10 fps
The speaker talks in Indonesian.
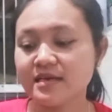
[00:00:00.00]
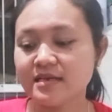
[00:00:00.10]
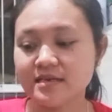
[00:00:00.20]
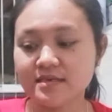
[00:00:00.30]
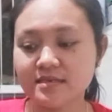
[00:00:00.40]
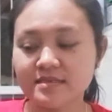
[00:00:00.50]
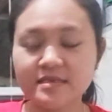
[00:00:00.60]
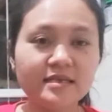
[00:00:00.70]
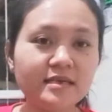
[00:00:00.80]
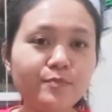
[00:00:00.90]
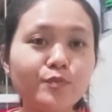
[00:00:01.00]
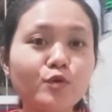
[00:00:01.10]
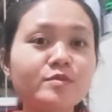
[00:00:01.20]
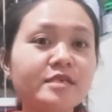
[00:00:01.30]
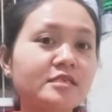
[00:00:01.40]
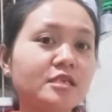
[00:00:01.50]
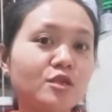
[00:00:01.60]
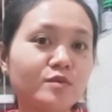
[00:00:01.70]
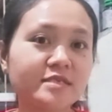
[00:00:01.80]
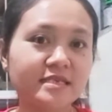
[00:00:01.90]
uh, jadi pupnya si
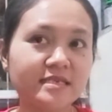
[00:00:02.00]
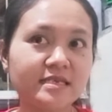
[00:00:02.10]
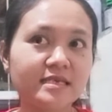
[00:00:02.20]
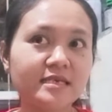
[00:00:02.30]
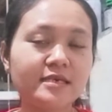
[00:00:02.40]
Louis ini